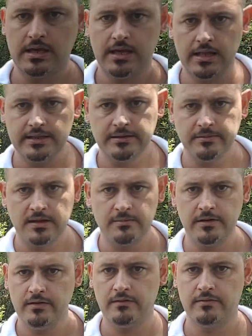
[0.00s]
El
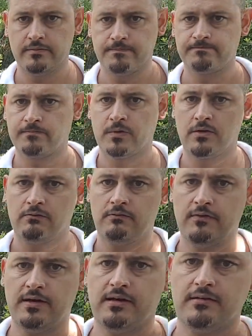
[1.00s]
demirimi
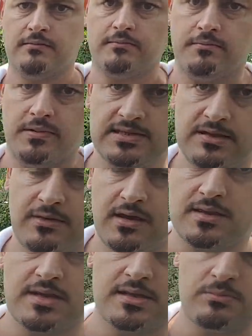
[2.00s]
ve penseme
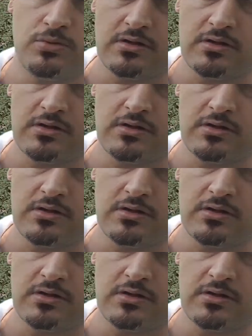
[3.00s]
getirdim.